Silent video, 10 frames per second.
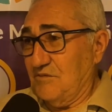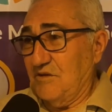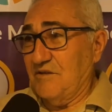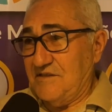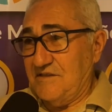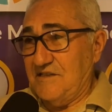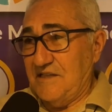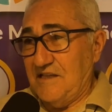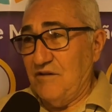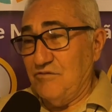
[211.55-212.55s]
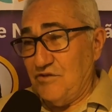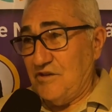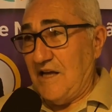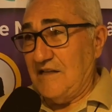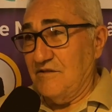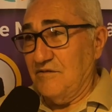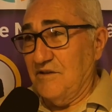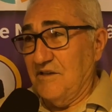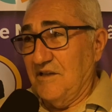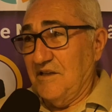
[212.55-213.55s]
é, uma, é um estado
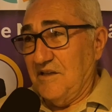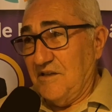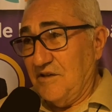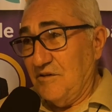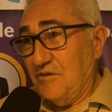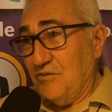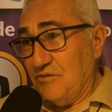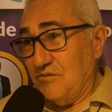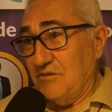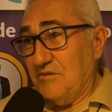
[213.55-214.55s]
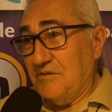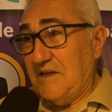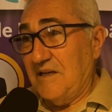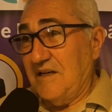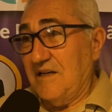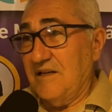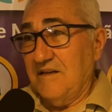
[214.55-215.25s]
e uma,